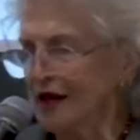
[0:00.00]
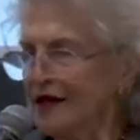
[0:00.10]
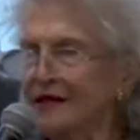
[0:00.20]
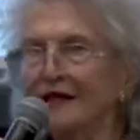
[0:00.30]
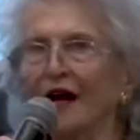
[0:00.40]

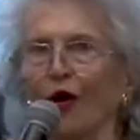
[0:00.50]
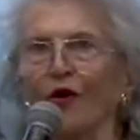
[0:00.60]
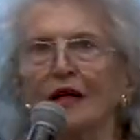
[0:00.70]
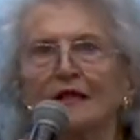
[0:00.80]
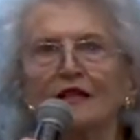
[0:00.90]

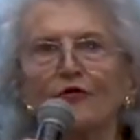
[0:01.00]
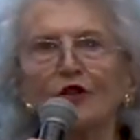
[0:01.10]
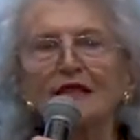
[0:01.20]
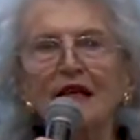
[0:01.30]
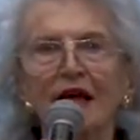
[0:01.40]
Então, se
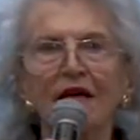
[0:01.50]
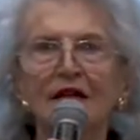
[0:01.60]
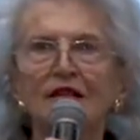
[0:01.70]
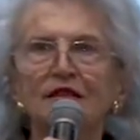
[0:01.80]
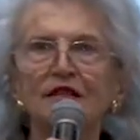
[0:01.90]
você
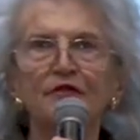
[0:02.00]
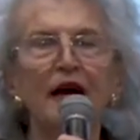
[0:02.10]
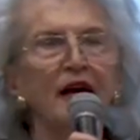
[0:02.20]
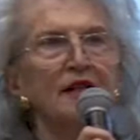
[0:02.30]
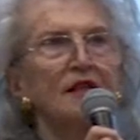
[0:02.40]

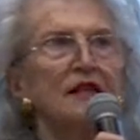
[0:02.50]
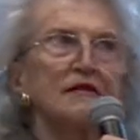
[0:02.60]
tiver,